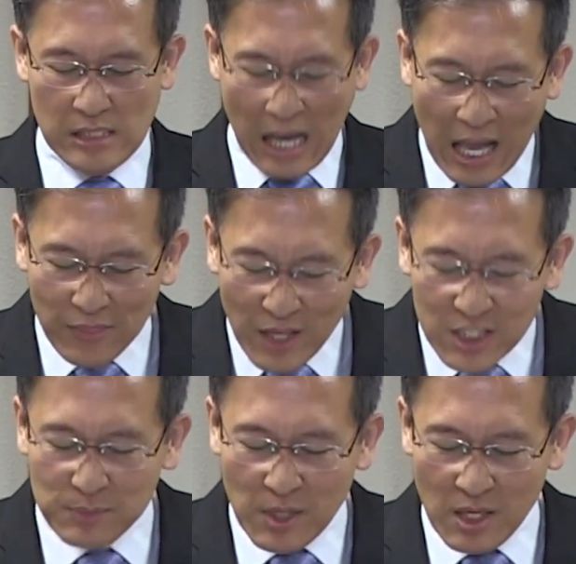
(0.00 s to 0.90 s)

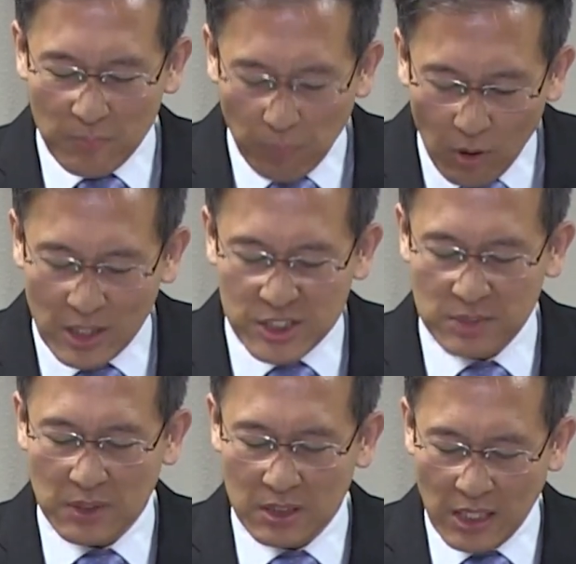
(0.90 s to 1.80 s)
하나님의
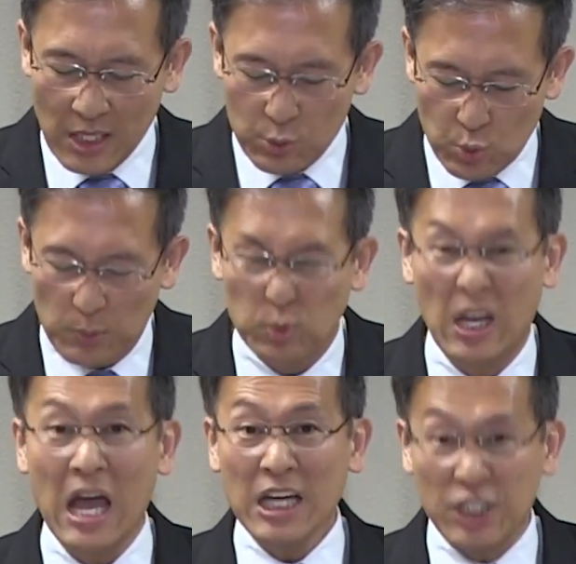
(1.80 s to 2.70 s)
벌하심이 내
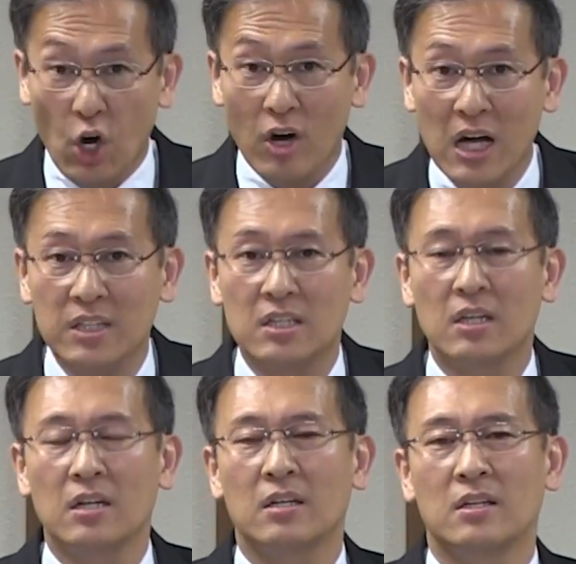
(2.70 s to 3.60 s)
죄보다
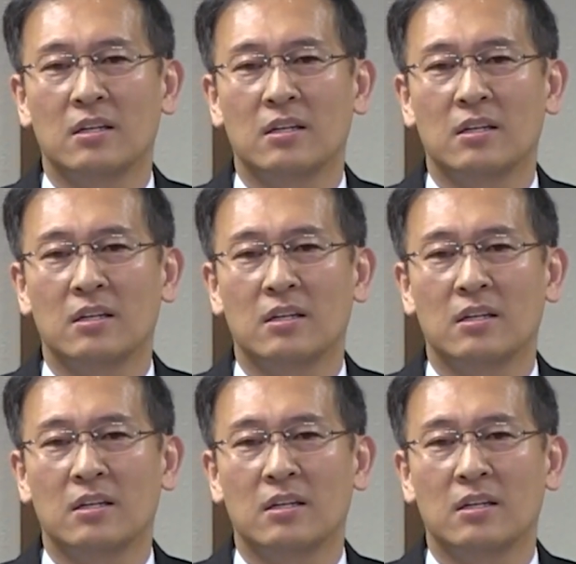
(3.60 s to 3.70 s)
경하니라